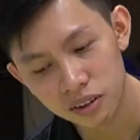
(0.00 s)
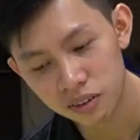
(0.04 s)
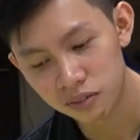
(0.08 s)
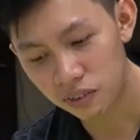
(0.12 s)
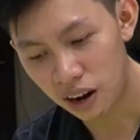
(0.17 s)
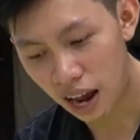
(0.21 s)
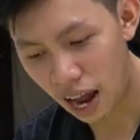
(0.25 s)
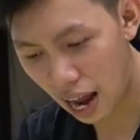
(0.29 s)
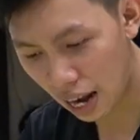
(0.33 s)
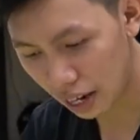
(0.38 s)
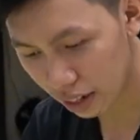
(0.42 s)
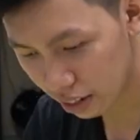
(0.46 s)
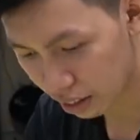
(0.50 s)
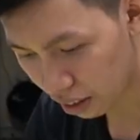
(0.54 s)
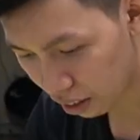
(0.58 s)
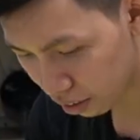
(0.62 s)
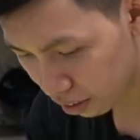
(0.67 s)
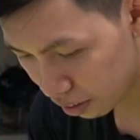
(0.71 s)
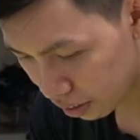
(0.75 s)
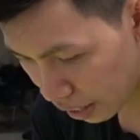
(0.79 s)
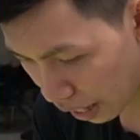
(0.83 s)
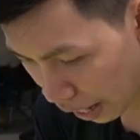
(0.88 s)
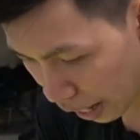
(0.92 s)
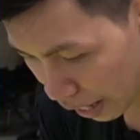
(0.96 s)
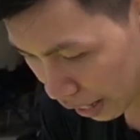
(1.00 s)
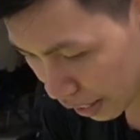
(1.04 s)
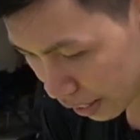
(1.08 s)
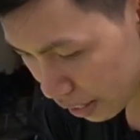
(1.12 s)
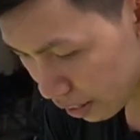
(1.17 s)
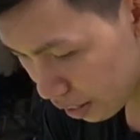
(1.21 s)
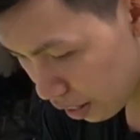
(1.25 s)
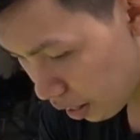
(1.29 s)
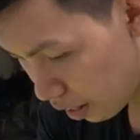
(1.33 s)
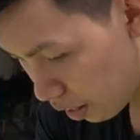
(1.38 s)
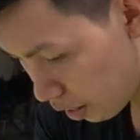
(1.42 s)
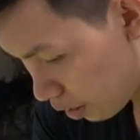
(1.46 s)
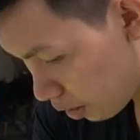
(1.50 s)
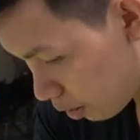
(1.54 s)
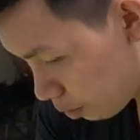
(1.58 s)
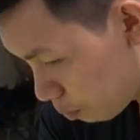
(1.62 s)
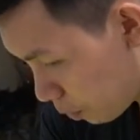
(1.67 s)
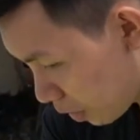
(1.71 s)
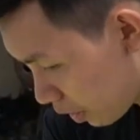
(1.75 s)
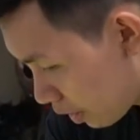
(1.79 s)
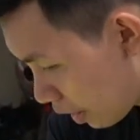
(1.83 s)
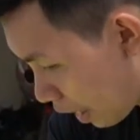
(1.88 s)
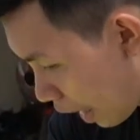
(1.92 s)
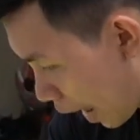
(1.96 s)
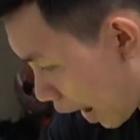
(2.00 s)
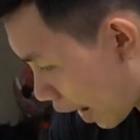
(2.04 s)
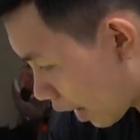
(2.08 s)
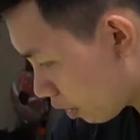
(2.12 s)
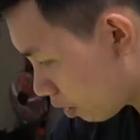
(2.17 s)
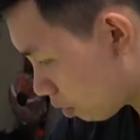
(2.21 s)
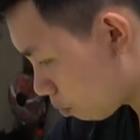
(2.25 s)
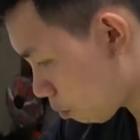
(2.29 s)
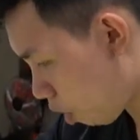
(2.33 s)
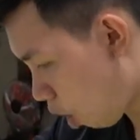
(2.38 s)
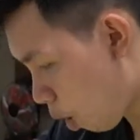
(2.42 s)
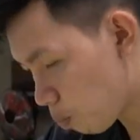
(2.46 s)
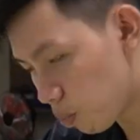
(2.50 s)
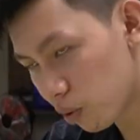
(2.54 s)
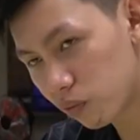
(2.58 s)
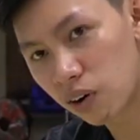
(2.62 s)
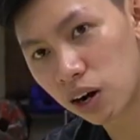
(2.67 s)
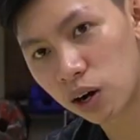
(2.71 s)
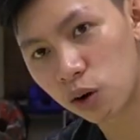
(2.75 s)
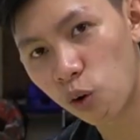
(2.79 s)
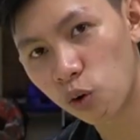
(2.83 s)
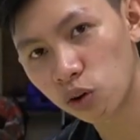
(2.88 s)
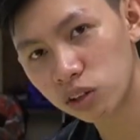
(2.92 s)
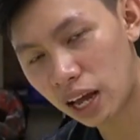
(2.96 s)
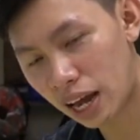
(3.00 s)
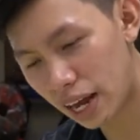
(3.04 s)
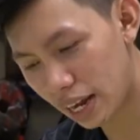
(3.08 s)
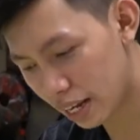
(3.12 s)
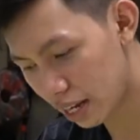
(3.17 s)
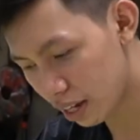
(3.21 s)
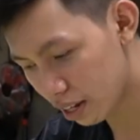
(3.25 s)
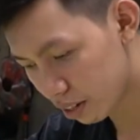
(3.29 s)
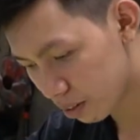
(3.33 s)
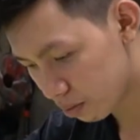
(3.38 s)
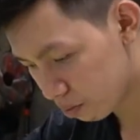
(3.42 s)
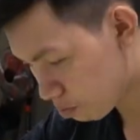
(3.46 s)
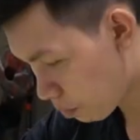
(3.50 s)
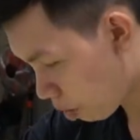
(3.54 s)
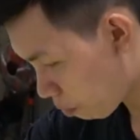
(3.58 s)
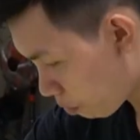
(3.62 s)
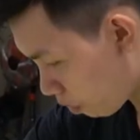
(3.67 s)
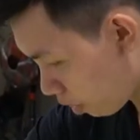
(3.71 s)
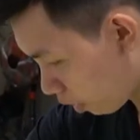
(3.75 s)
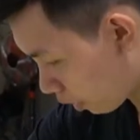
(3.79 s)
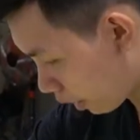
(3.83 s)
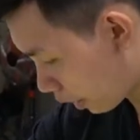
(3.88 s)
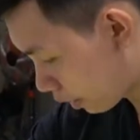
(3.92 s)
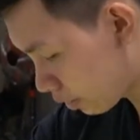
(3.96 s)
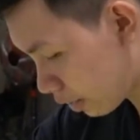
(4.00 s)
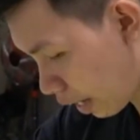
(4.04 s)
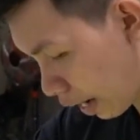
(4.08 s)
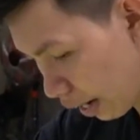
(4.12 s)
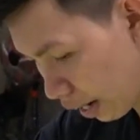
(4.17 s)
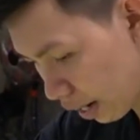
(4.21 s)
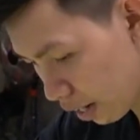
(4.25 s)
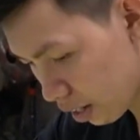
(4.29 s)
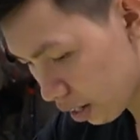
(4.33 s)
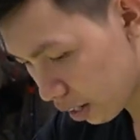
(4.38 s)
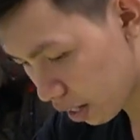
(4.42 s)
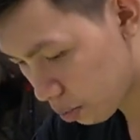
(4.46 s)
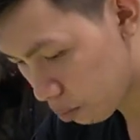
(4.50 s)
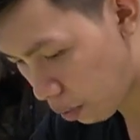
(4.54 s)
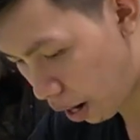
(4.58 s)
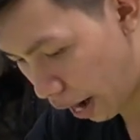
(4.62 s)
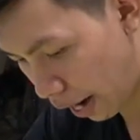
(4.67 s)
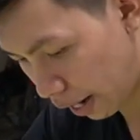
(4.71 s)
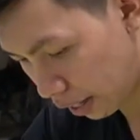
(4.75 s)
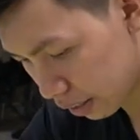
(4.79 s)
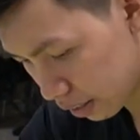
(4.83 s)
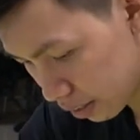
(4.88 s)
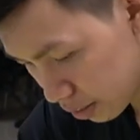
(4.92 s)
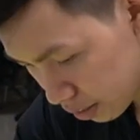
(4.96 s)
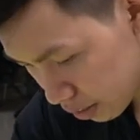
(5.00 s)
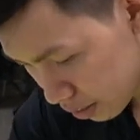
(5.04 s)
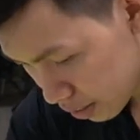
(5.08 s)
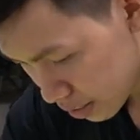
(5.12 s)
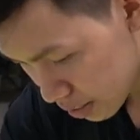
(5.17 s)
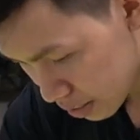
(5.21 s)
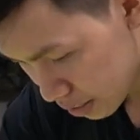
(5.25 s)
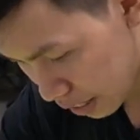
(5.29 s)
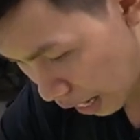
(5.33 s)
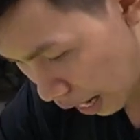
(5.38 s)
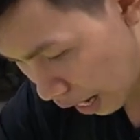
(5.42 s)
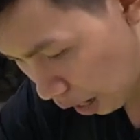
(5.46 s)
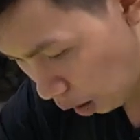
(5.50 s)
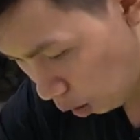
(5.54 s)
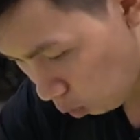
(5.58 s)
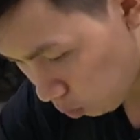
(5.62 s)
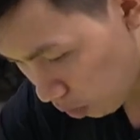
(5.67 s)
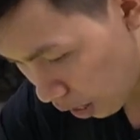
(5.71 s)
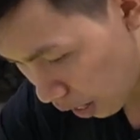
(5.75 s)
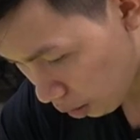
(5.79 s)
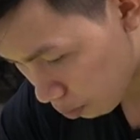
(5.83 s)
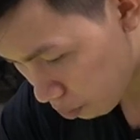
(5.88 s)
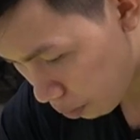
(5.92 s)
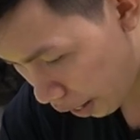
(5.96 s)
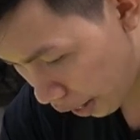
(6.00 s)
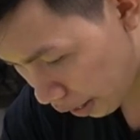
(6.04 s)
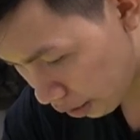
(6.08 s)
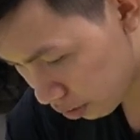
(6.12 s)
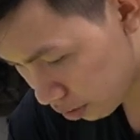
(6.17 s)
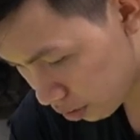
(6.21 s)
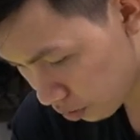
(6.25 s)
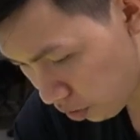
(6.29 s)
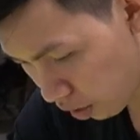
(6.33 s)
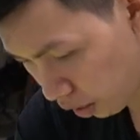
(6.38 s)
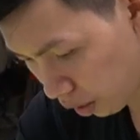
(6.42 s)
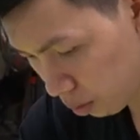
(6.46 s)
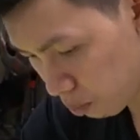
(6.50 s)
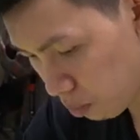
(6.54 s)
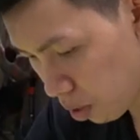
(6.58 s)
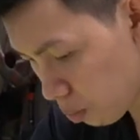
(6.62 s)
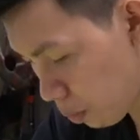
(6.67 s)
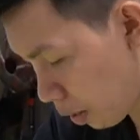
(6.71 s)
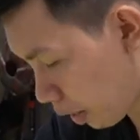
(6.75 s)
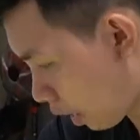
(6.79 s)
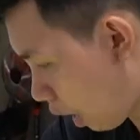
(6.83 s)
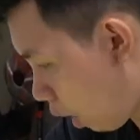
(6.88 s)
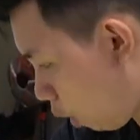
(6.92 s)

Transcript: Và những cái miếng dán bóp ở phần cổ tay á, bóp phần cánh tay á, các bạn xả lỏng ra, các bạn đưa về cái mức ban